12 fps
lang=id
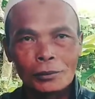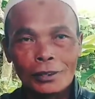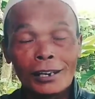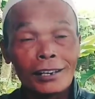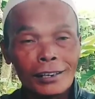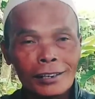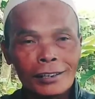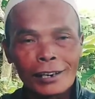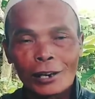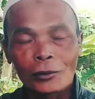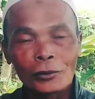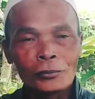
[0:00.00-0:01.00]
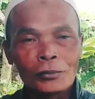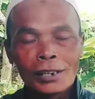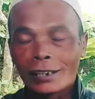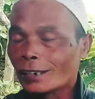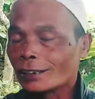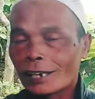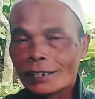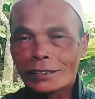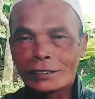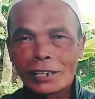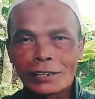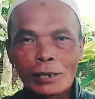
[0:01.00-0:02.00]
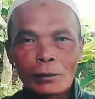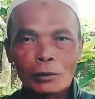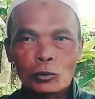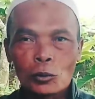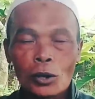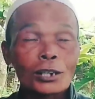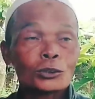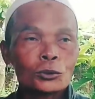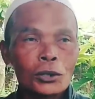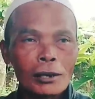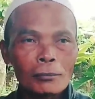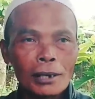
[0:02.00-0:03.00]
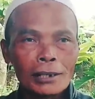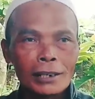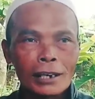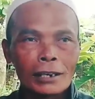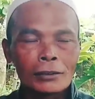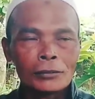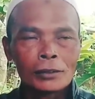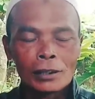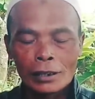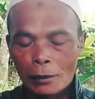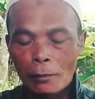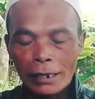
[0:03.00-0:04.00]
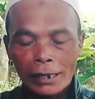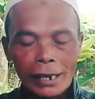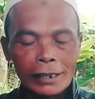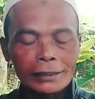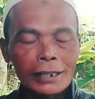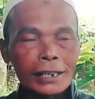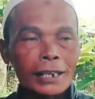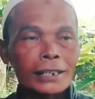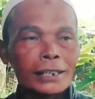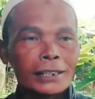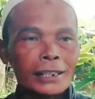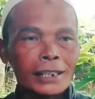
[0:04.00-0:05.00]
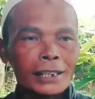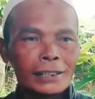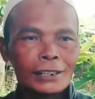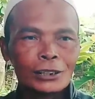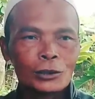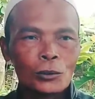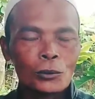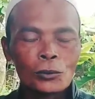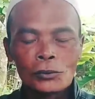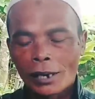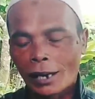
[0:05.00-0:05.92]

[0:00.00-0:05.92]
Uh -uh, kalau kita ya istilahnya orang Sunda mah ya kebanyakan sih kayak gini gitu.